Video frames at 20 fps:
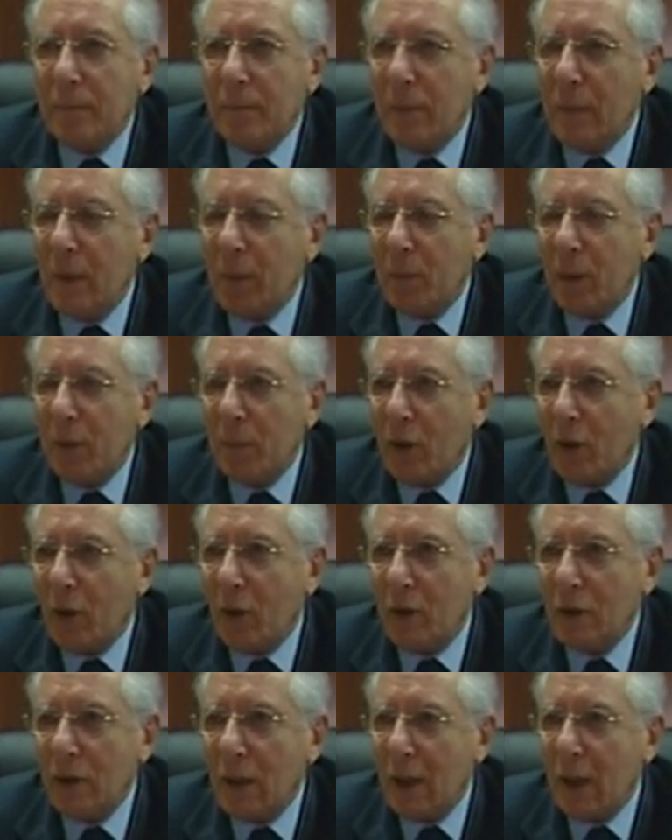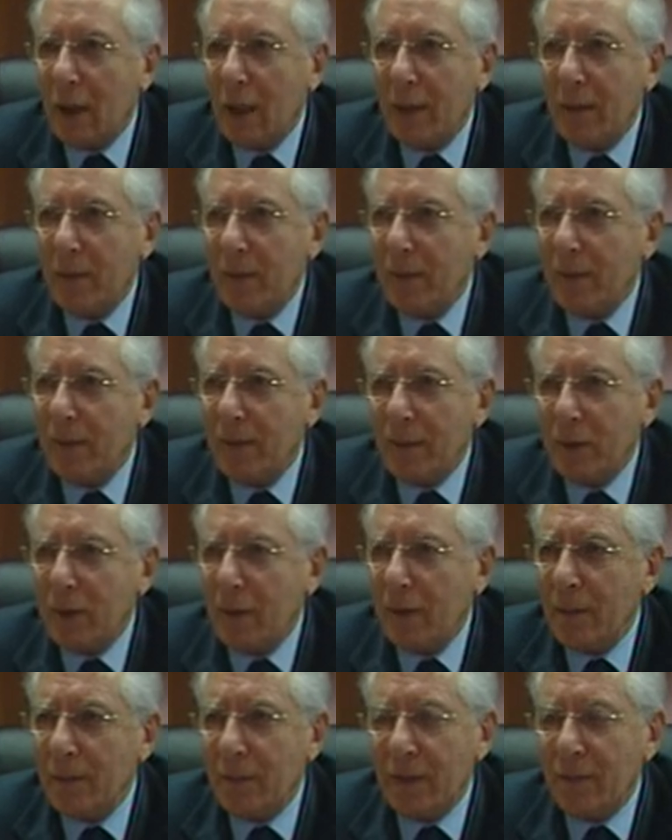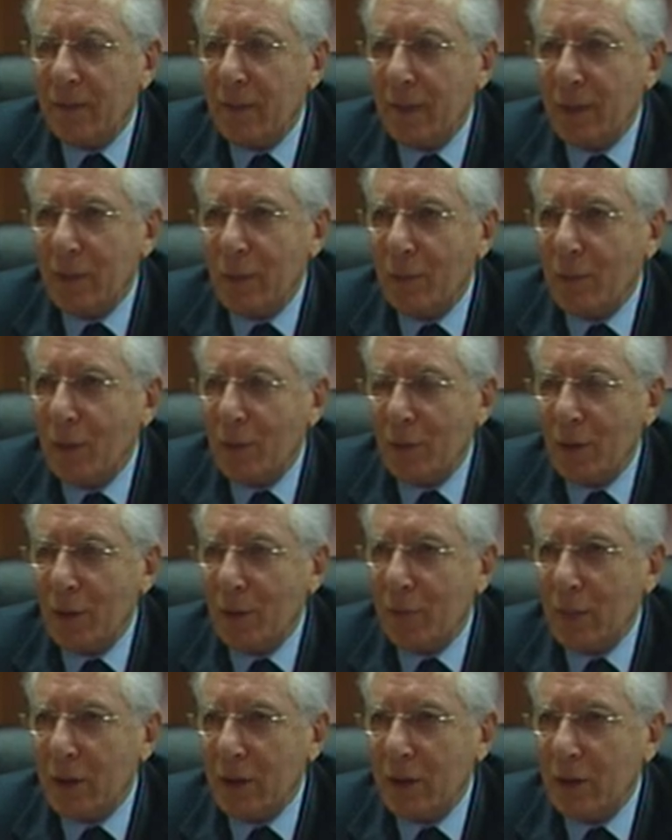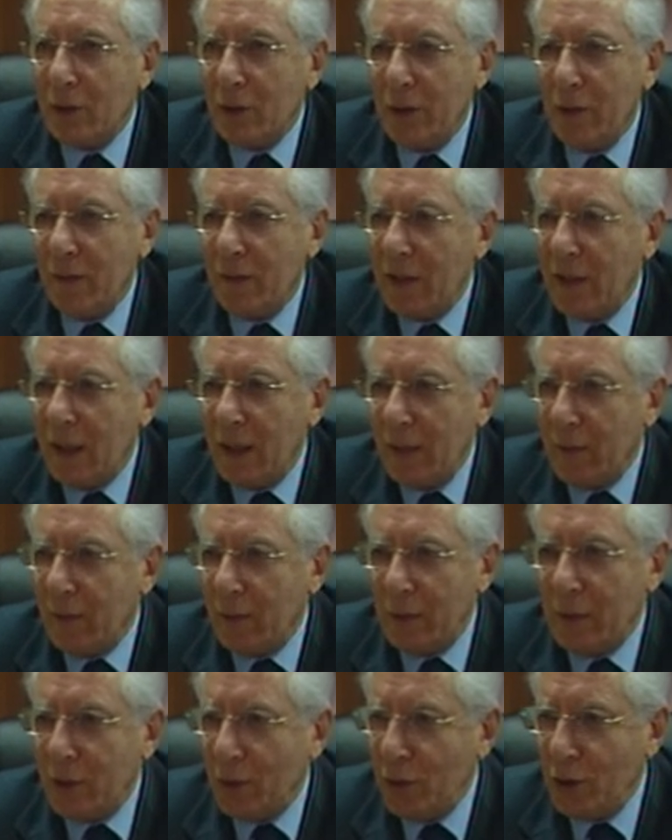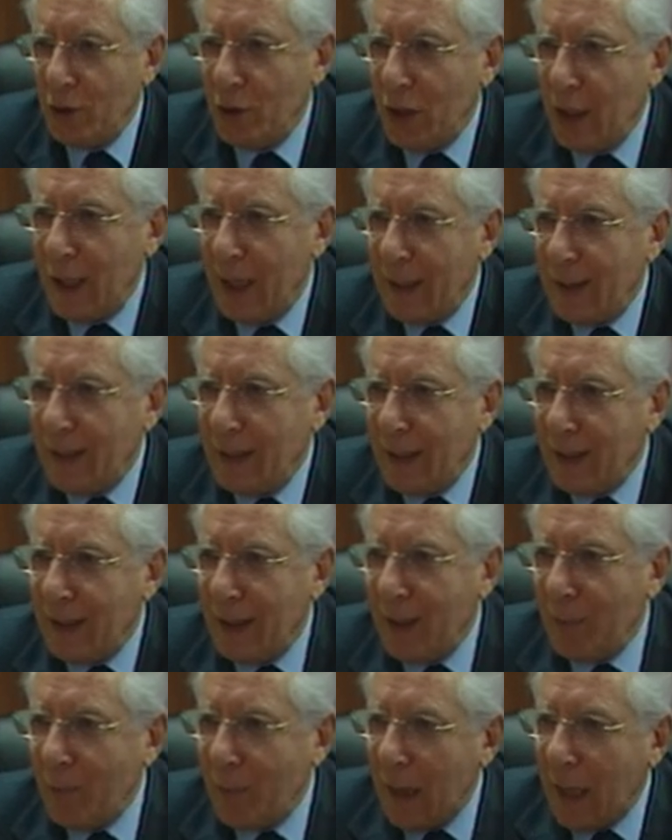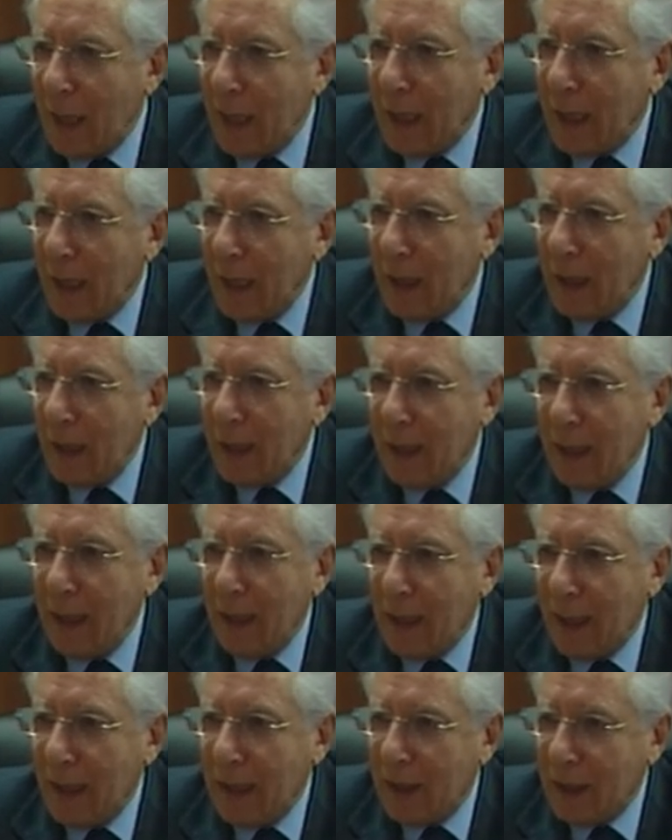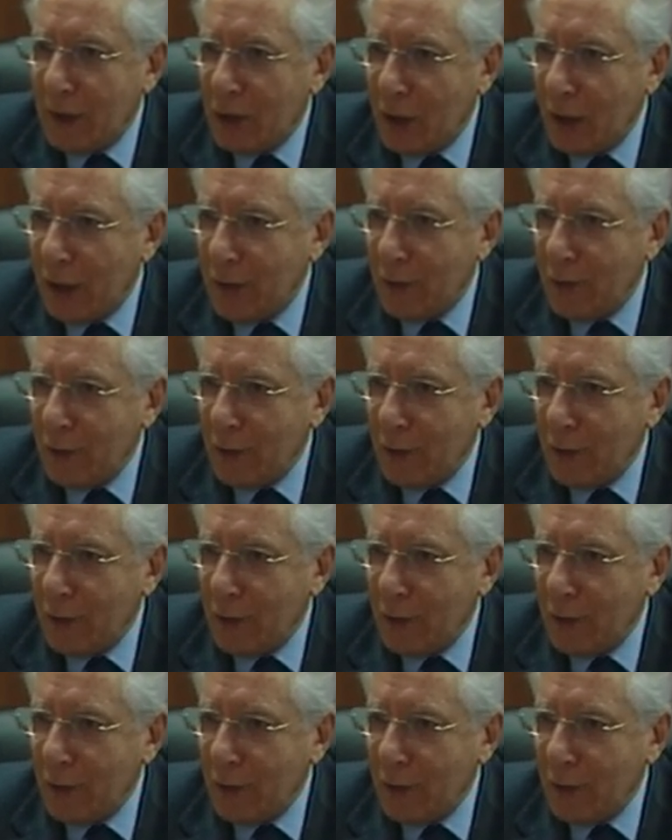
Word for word: La prima cosa è, mi ha fatto molto impressione vedere questo gigante del mare adagiato